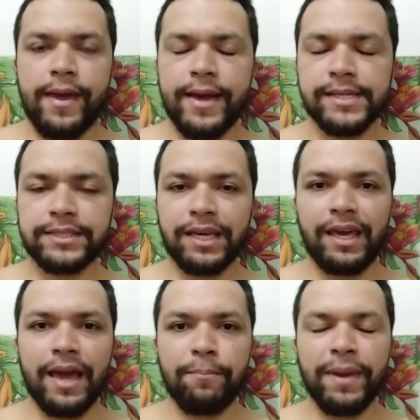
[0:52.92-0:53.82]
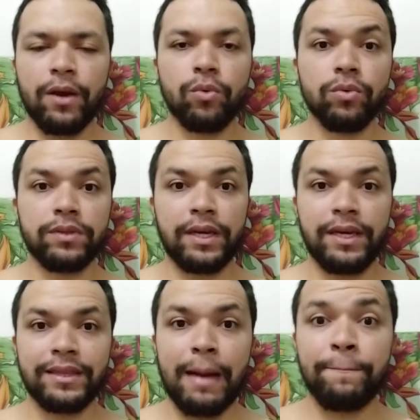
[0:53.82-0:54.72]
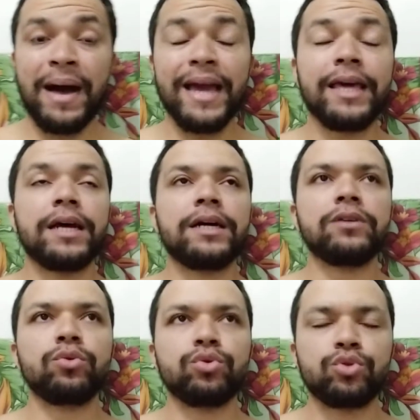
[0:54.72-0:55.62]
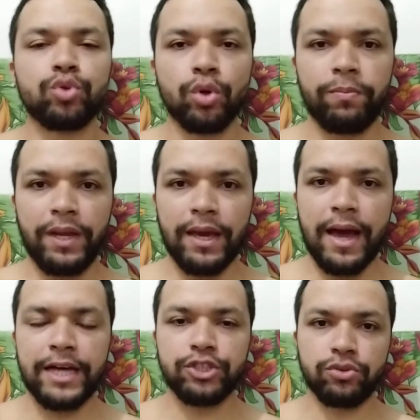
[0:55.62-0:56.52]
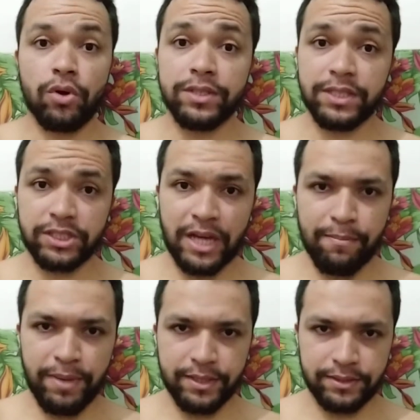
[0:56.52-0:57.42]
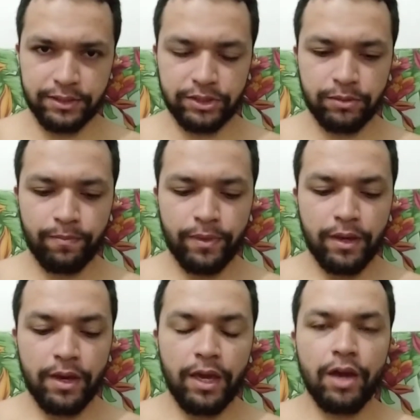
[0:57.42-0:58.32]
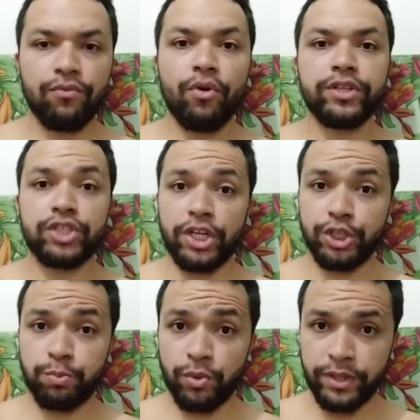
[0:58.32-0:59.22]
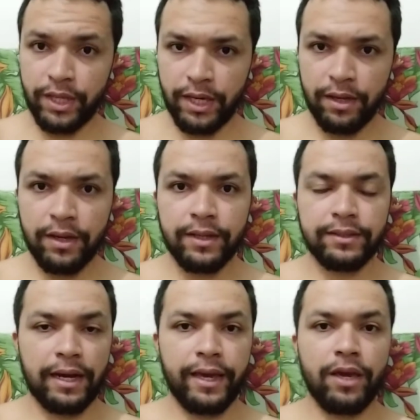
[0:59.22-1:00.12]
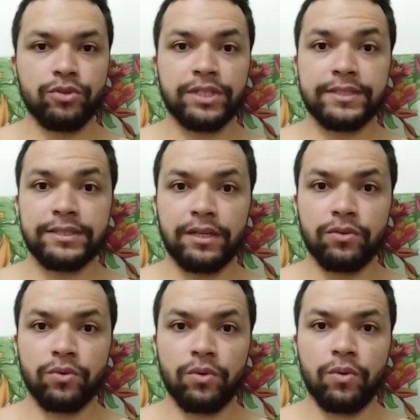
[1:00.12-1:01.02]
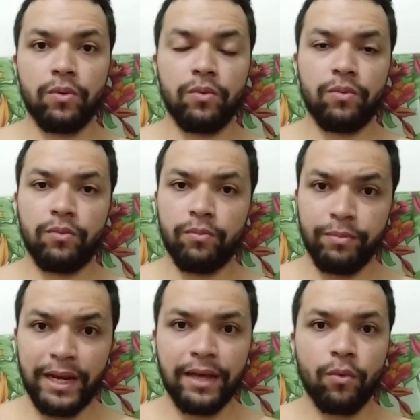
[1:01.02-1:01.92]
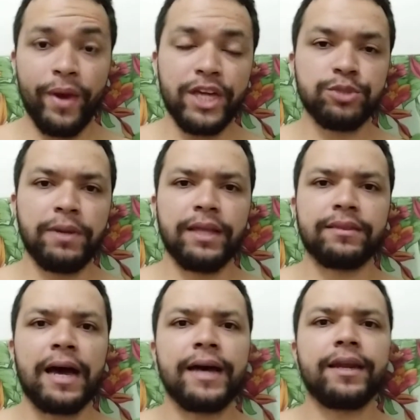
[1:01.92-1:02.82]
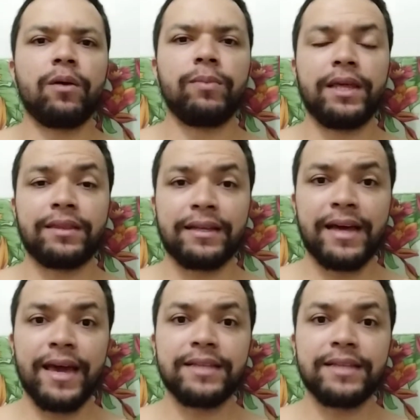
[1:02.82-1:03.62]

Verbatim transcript: Essa que é a pergunta que está pairando sobre as nossas cabeças. E eu vou te responder Tá eu já sendo um, um ex-militar, né, um militar da